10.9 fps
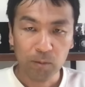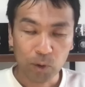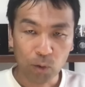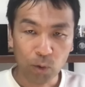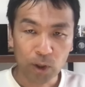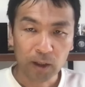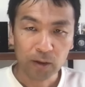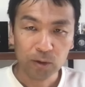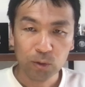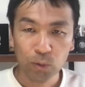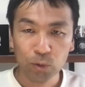
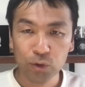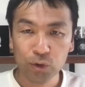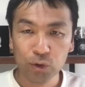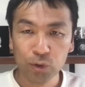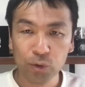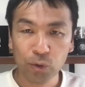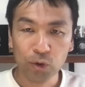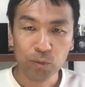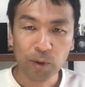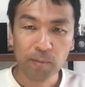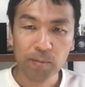
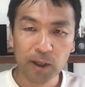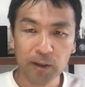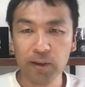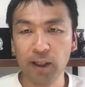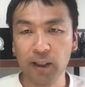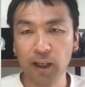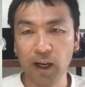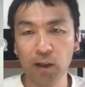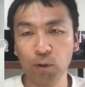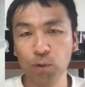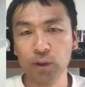566万枚ぐらい
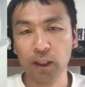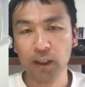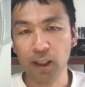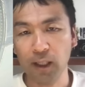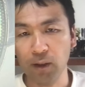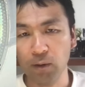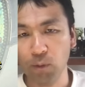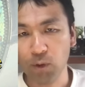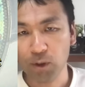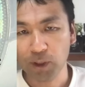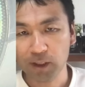発行されて
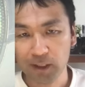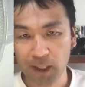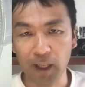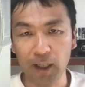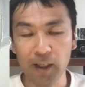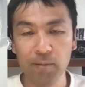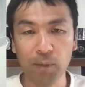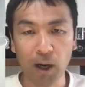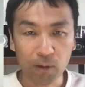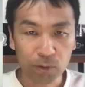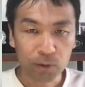おりまして、
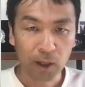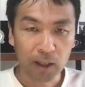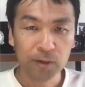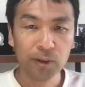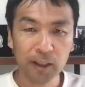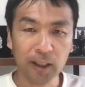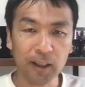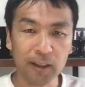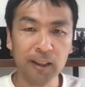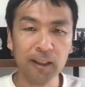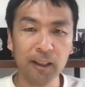まあ、ありふれた
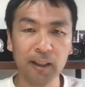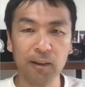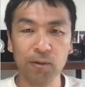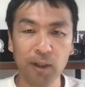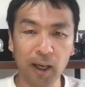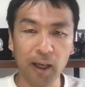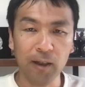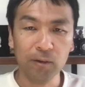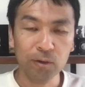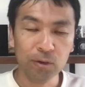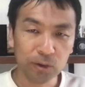銀貨なので
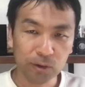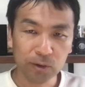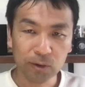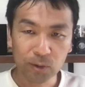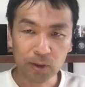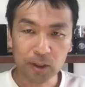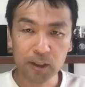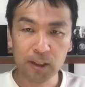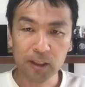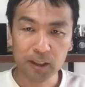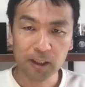普通の
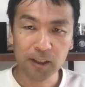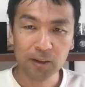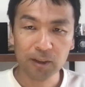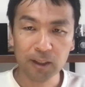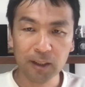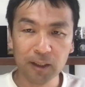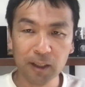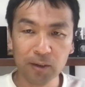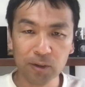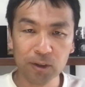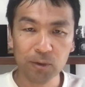1シリング銀
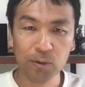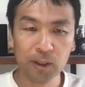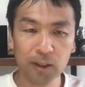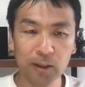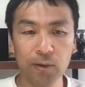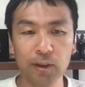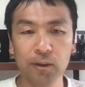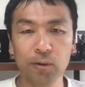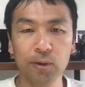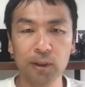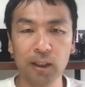貨の希少性というのは
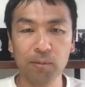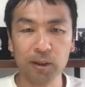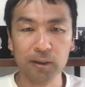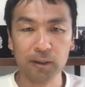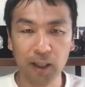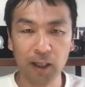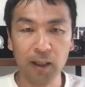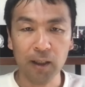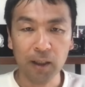低くなりますが